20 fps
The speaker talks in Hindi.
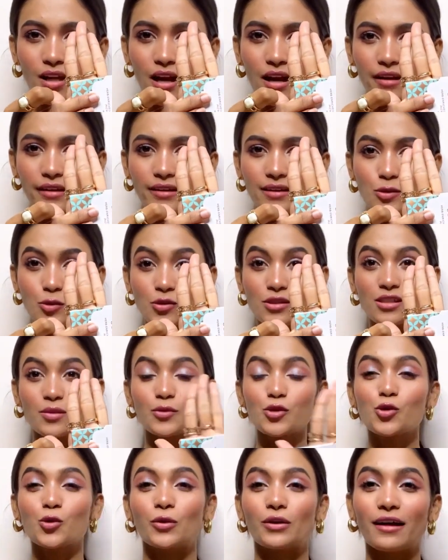आई गेस उससे
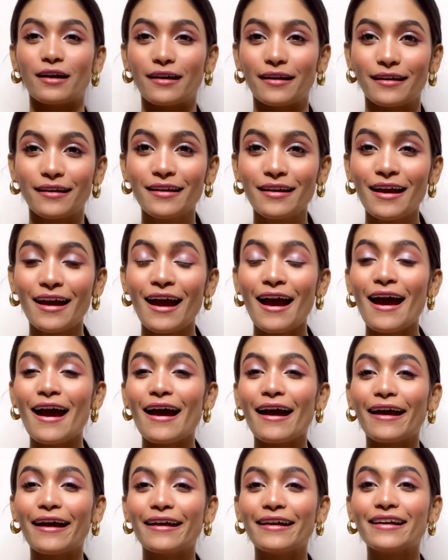भी छोटा है
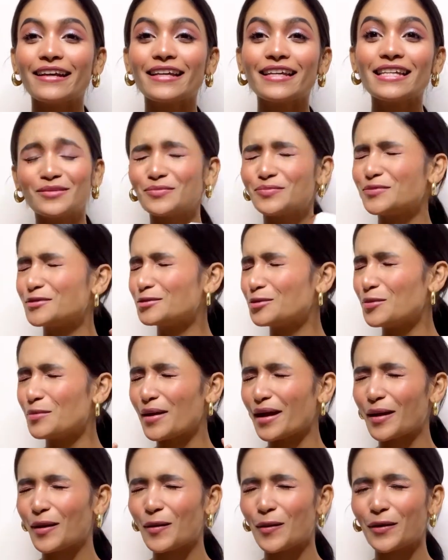एंड ओ
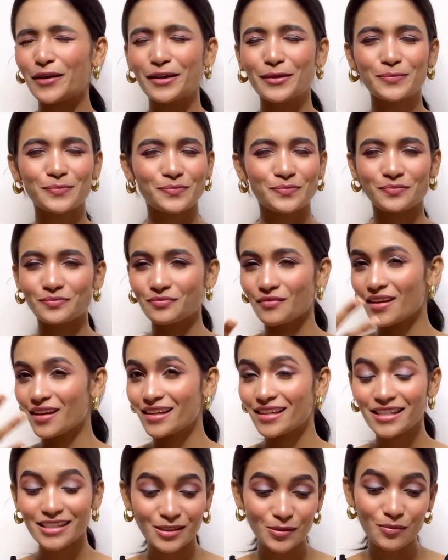माई गॉड
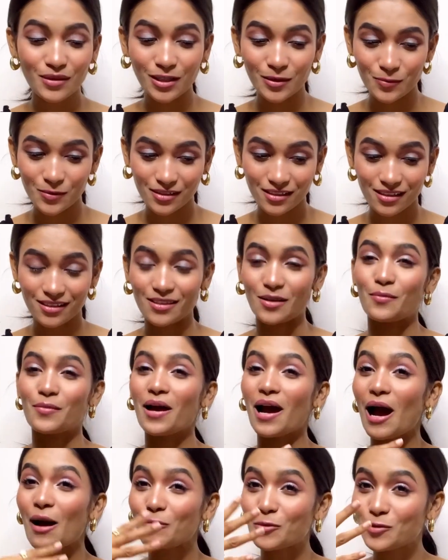इसमें लिपस्टिक्स है मैं
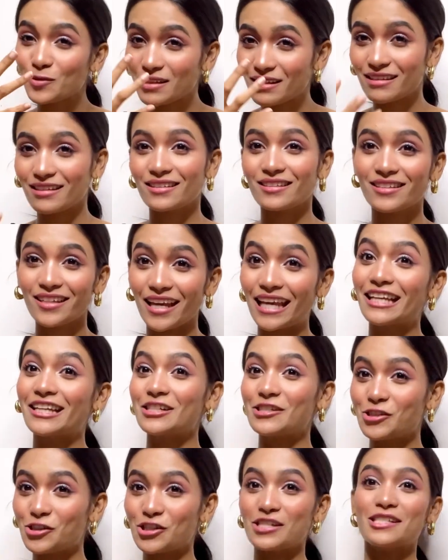आपको धीरे धीरे एक
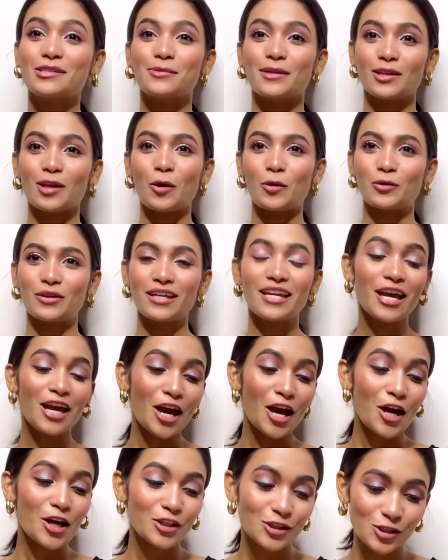एक चीज़ बताऊंगी
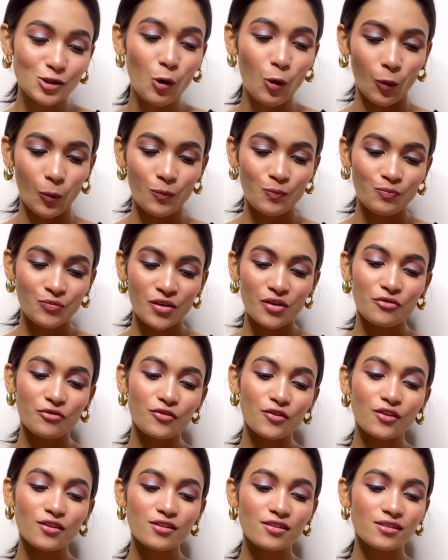सो
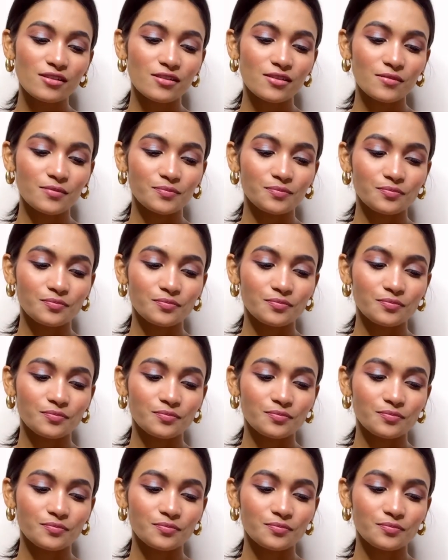फर्स्ट